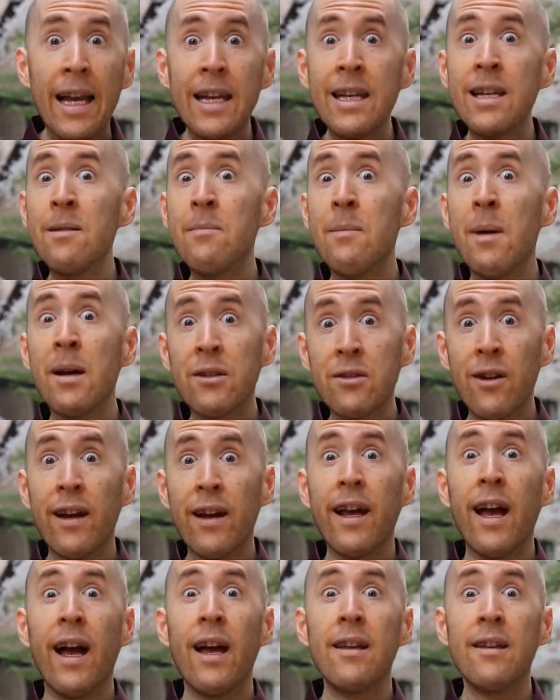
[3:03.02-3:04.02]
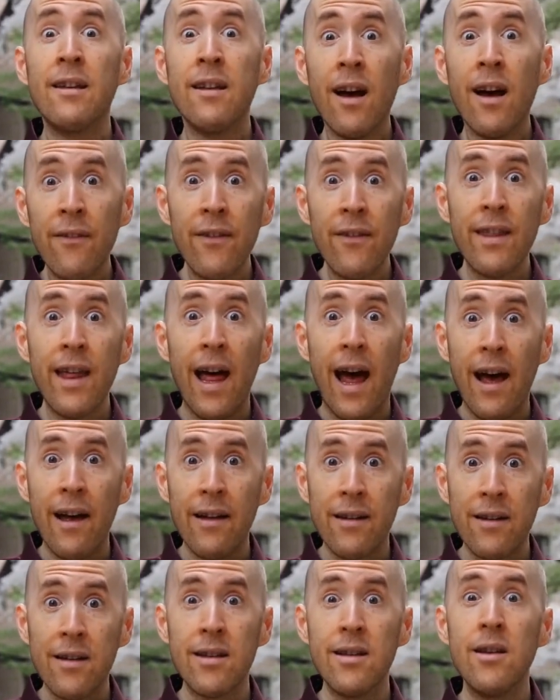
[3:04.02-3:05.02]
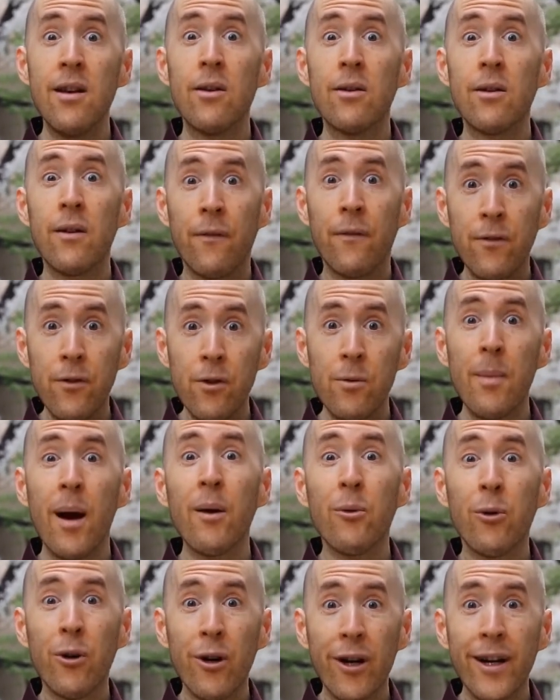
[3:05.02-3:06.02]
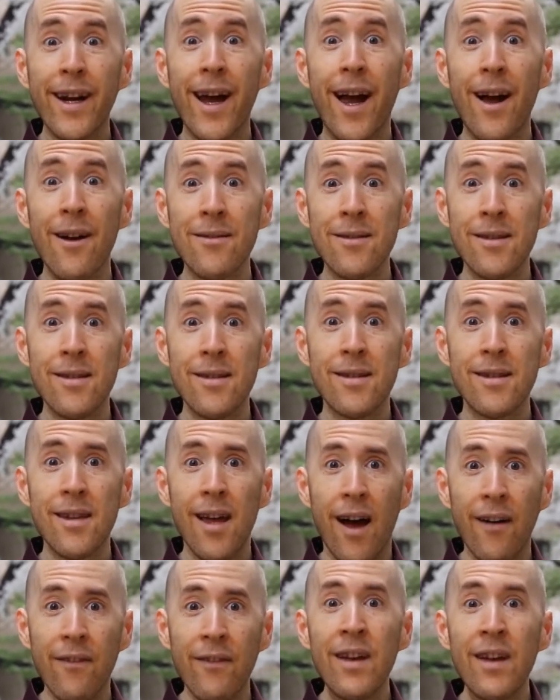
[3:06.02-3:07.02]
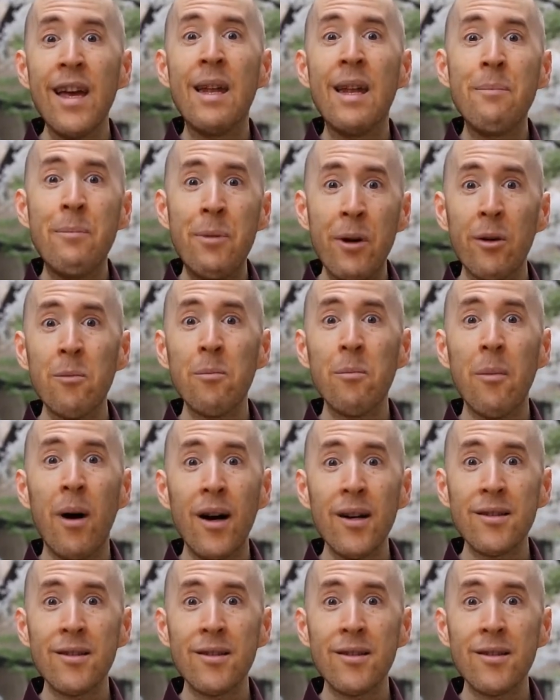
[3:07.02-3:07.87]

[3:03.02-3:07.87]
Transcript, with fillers: o suficiente para abastecer meus treinos e outras coisas e construir músculos.